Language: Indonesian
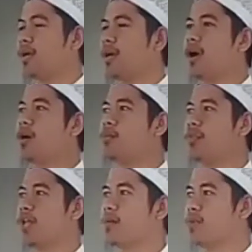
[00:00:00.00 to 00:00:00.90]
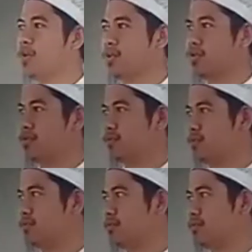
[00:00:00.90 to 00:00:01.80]
Kaum Samud
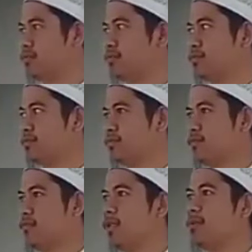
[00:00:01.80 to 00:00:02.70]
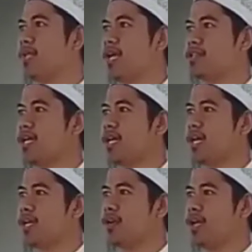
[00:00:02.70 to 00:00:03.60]

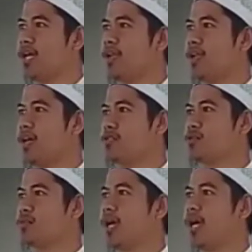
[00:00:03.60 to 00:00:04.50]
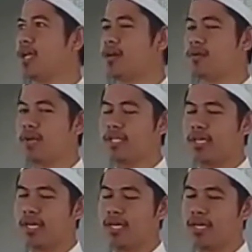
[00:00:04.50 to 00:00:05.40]
dibinasakan oleh Allah Subhanahu wa
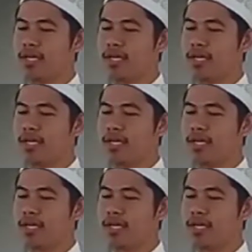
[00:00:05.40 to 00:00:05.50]
taala